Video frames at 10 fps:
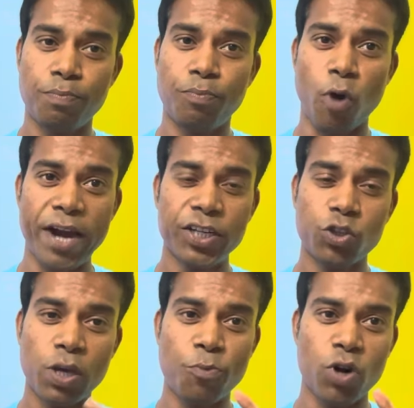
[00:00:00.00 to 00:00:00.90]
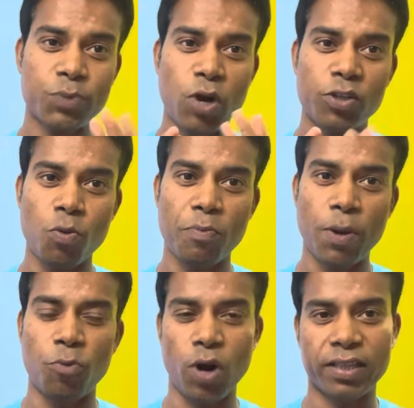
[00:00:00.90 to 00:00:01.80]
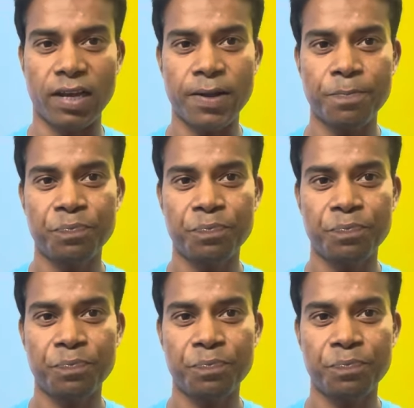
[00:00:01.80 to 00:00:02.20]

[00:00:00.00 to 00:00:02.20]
पॉइंट जो कि बोनस पॉइंट जो मैं बोला था